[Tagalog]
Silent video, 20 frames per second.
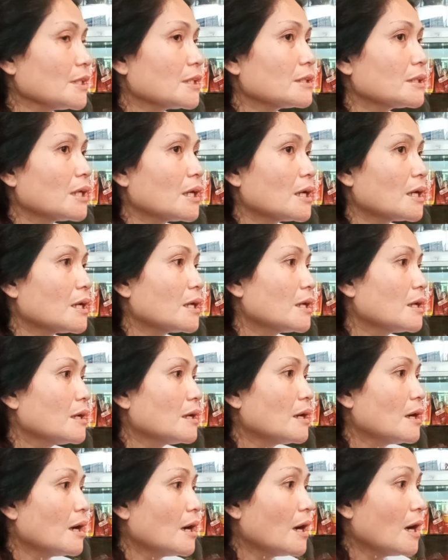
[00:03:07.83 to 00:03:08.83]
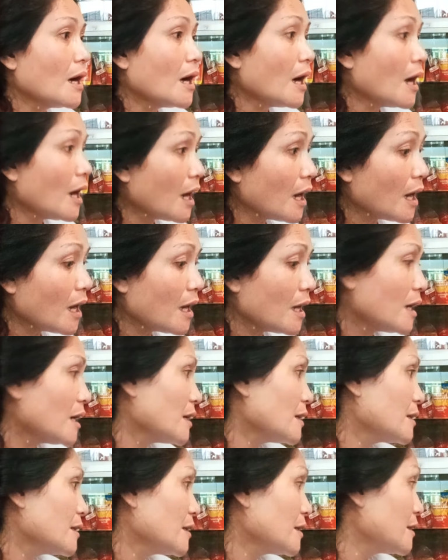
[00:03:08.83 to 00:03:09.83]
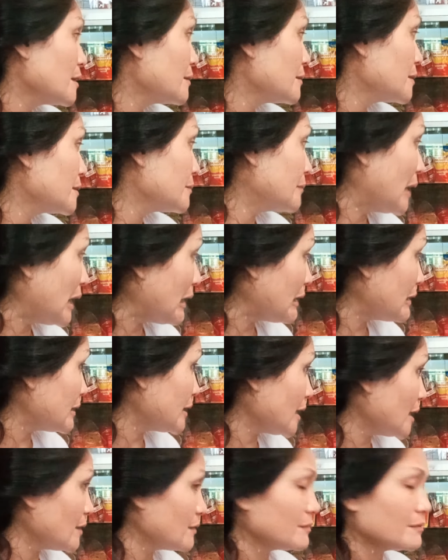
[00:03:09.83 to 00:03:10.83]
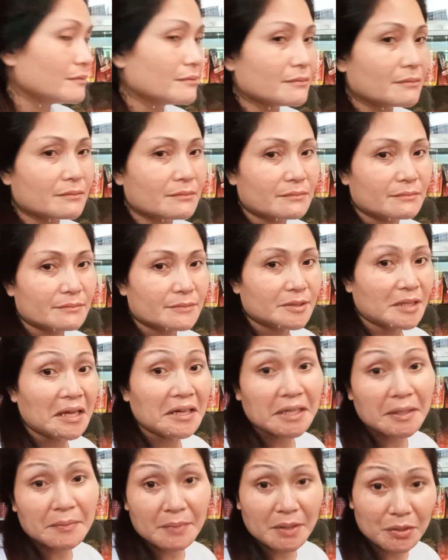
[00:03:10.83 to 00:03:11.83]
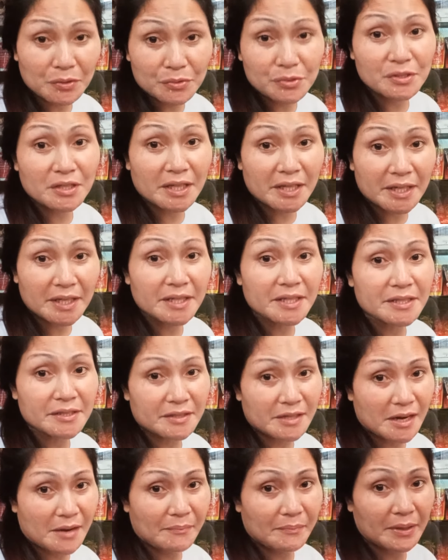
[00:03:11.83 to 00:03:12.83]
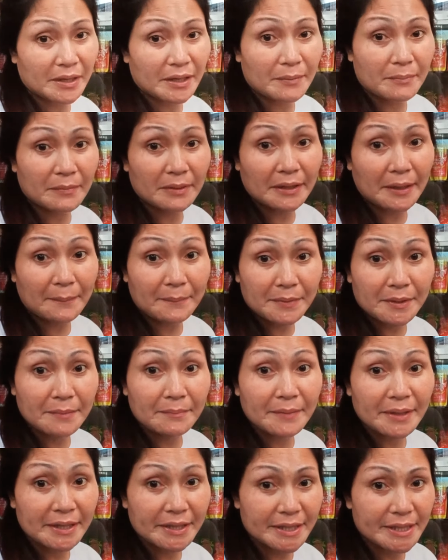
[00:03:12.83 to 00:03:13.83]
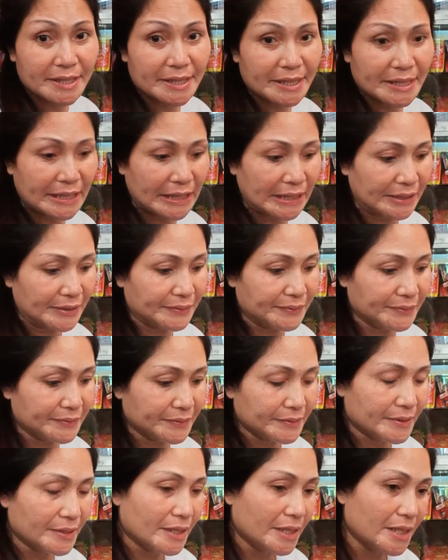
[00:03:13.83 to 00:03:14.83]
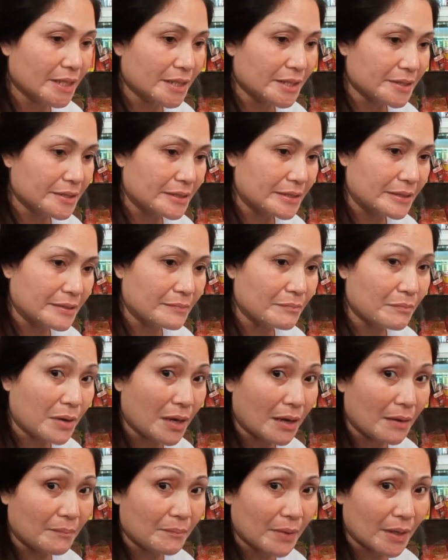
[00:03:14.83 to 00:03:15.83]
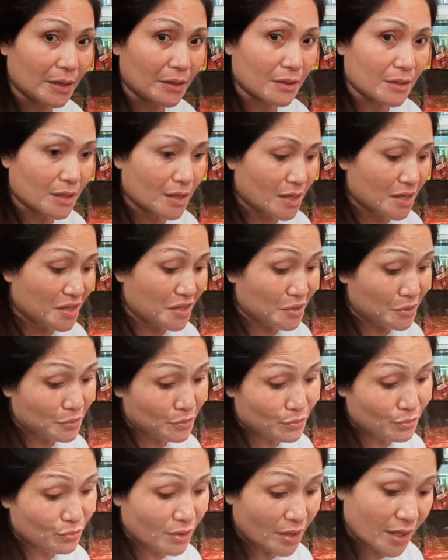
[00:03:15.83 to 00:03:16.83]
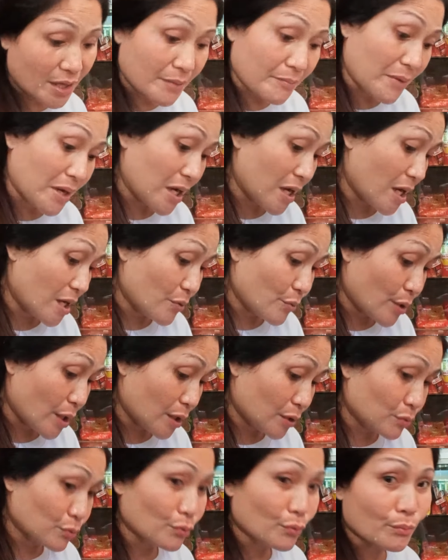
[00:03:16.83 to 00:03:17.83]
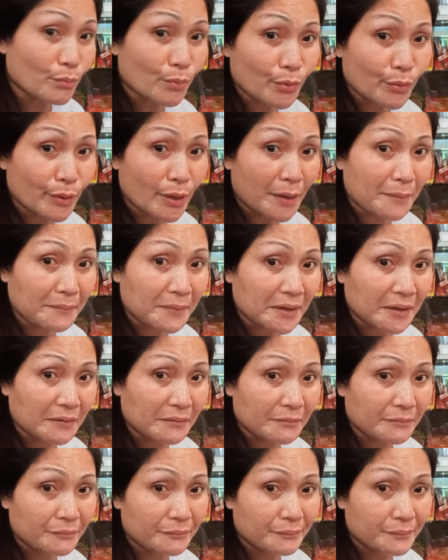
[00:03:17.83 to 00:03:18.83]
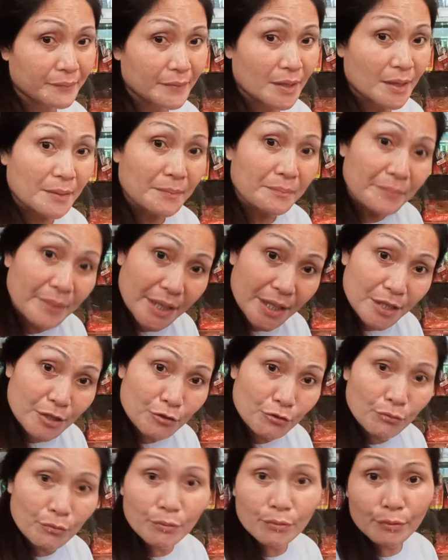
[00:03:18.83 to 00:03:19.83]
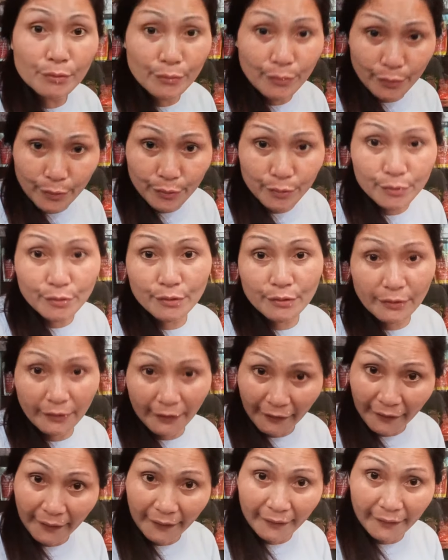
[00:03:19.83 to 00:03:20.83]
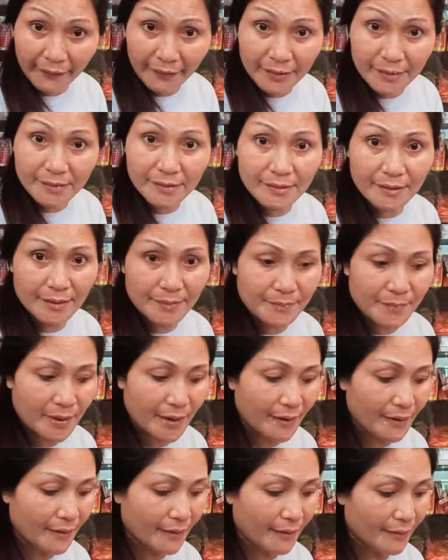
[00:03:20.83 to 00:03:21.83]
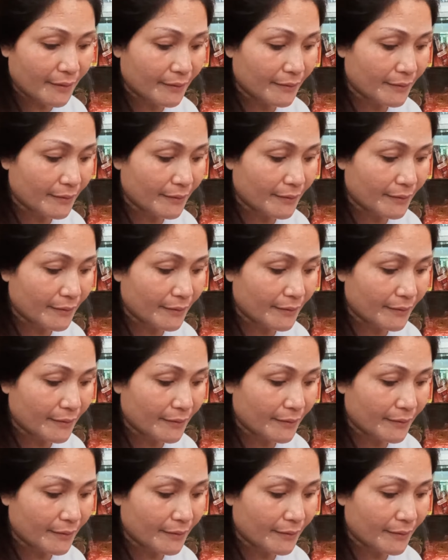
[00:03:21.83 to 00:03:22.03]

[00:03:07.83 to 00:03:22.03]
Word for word: Na, ha? Mahal na, oh. Sana maggrocery din sila para maramdaman din nila, no? Eh, di ba pag grocery, magkano lang tubo namin? Piso, dos, tres, di ba?